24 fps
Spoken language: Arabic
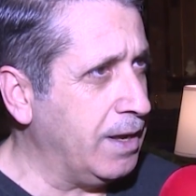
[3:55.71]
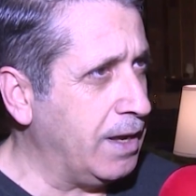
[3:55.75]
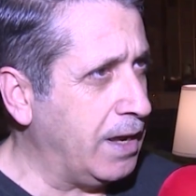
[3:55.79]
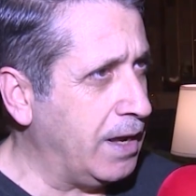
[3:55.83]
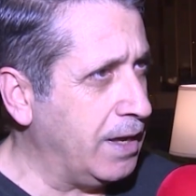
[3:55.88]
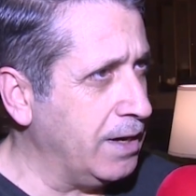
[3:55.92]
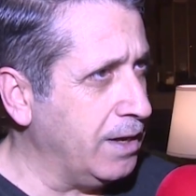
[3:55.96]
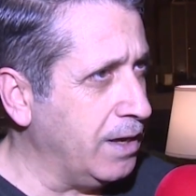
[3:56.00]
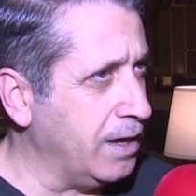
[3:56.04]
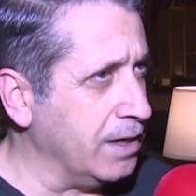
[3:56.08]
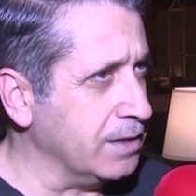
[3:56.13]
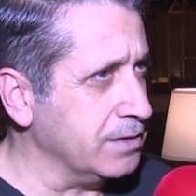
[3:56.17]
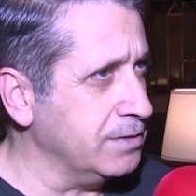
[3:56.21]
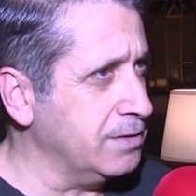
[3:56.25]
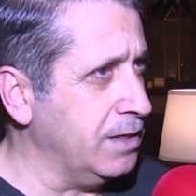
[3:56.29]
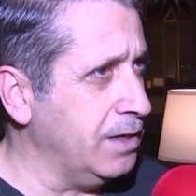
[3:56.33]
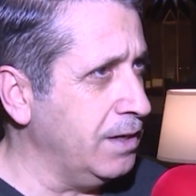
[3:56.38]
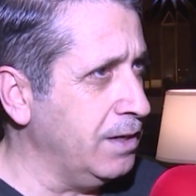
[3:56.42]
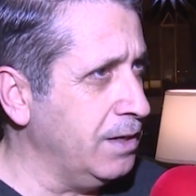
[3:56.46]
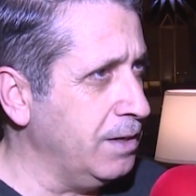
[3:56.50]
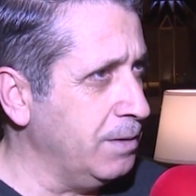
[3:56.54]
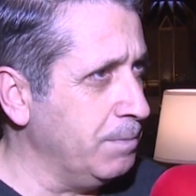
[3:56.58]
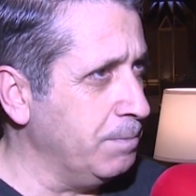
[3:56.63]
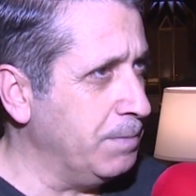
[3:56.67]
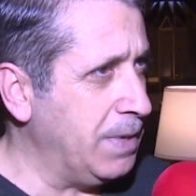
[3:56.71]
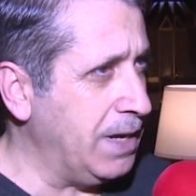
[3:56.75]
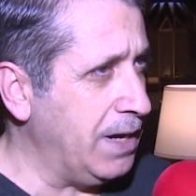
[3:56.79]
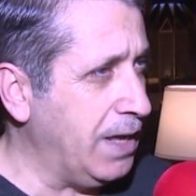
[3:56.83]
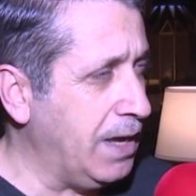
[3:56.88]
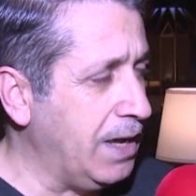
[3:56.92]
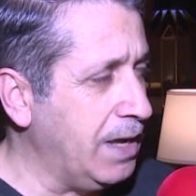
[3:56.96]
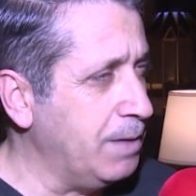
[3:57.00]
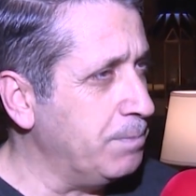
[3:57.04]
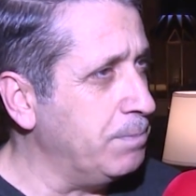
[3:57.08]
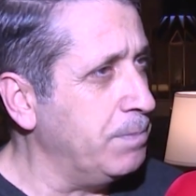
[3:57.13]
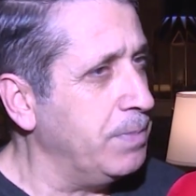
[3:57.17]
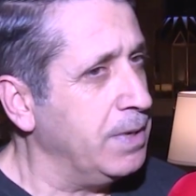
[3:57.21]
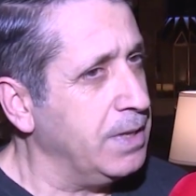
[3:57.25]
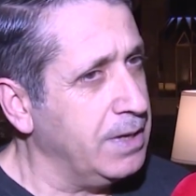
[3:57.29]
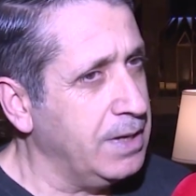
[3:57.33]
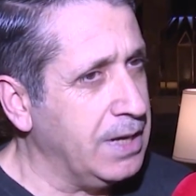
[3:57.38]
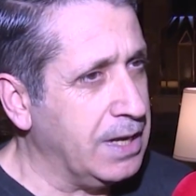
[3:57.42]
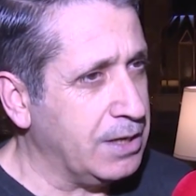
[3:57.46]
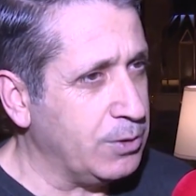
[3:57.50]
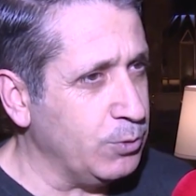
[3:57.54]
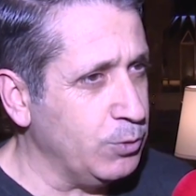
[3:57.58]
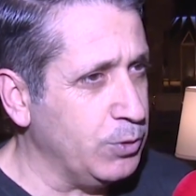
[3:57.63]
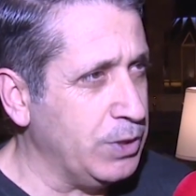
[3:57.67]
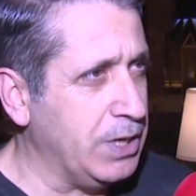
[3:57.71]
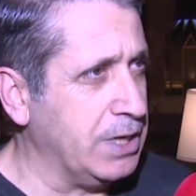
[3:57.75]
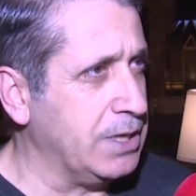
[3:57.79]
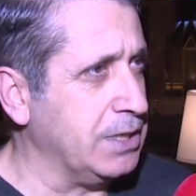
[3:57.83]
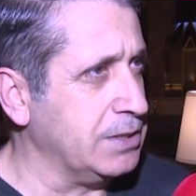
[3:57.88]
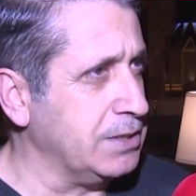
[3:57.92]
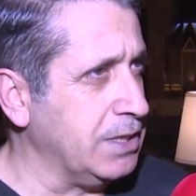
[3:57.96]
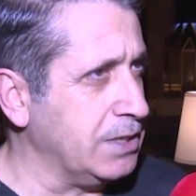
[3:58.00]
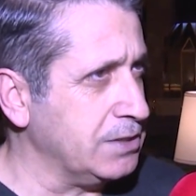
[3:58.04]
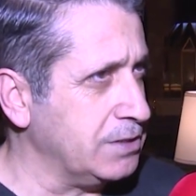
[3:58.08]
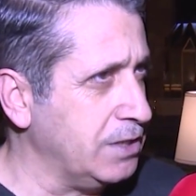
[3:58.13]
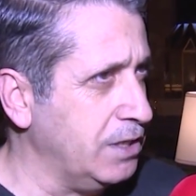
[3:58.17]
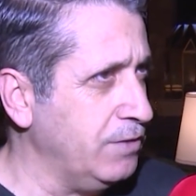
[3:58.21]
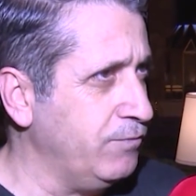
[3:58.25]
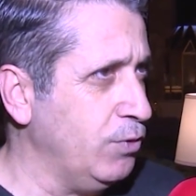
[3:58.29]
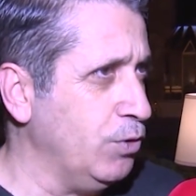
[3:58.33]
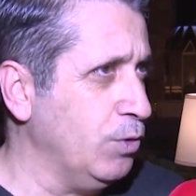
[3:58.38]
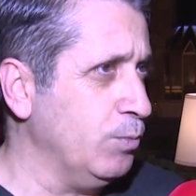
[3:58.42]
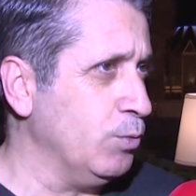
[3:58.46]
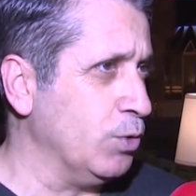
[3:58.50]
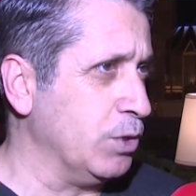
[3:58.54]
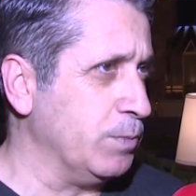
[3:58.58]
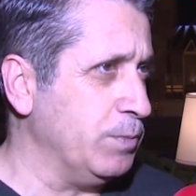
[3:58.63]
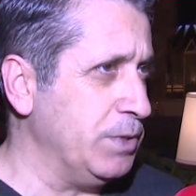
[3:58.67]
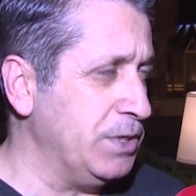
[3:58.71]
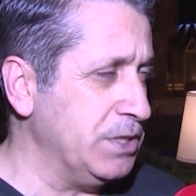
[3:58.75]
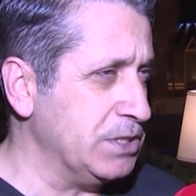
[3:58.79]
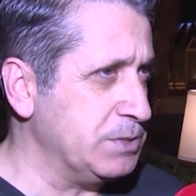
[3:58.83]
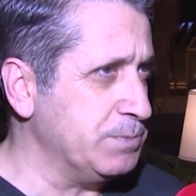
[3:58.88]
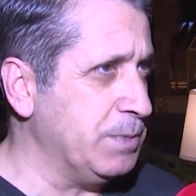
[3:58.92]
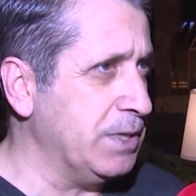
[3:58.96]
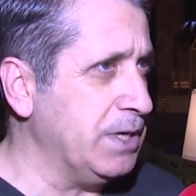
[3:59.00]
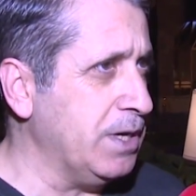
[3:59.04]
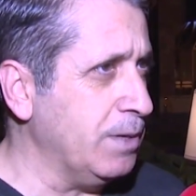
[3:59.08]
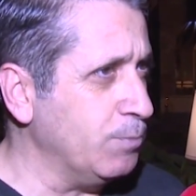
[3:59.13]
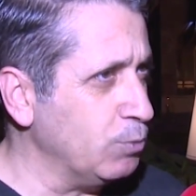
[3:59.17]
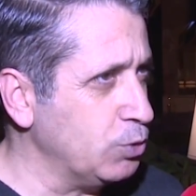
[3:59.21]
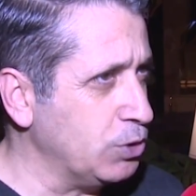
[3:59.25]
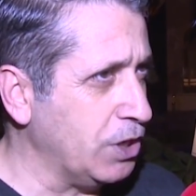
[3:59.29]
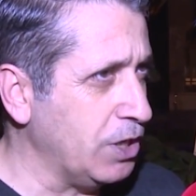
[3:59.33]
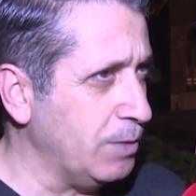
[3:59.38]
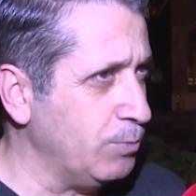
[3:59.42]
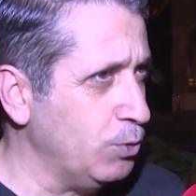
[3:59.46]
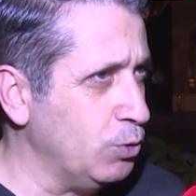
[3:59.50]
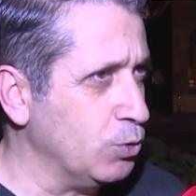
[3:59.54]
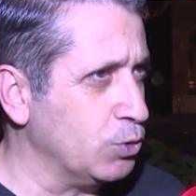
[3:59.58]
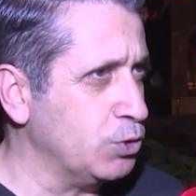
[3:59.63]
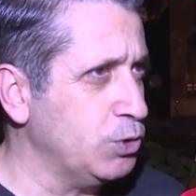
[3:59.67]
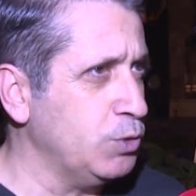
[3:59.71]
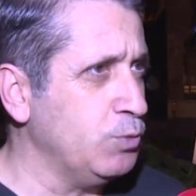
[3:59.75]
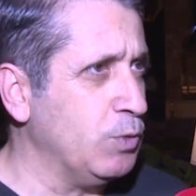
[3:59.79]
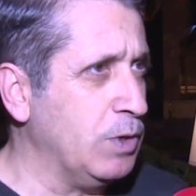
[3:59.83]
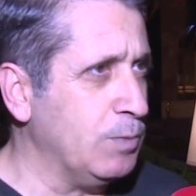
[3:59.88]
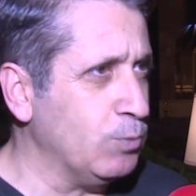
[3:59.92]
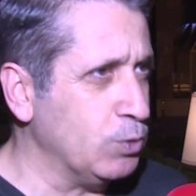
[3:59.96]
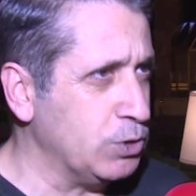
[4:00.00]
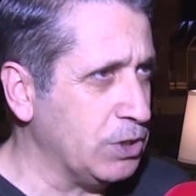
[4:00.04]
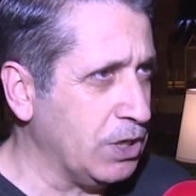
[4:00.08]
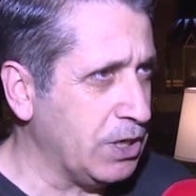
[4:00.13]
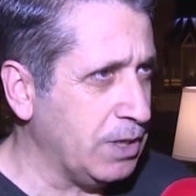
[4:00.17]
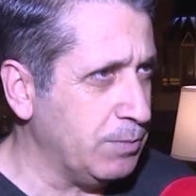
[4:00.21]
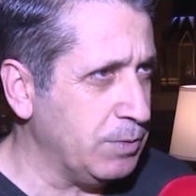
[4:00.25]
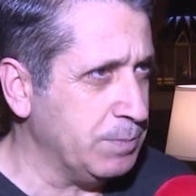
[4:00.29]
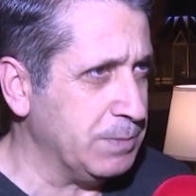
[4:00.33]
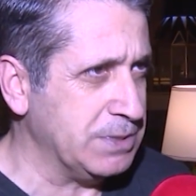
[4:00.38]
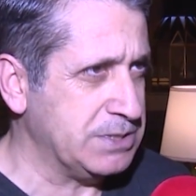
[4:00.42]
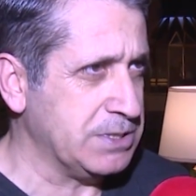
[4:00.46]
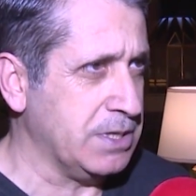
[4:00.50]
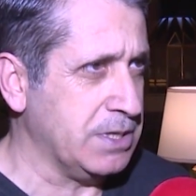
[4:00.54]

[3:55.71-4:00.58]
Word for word: على أرض الملعب لكن هناك تختلف الامور بالنسبه للمنتخب الاردني والمنتخب المصري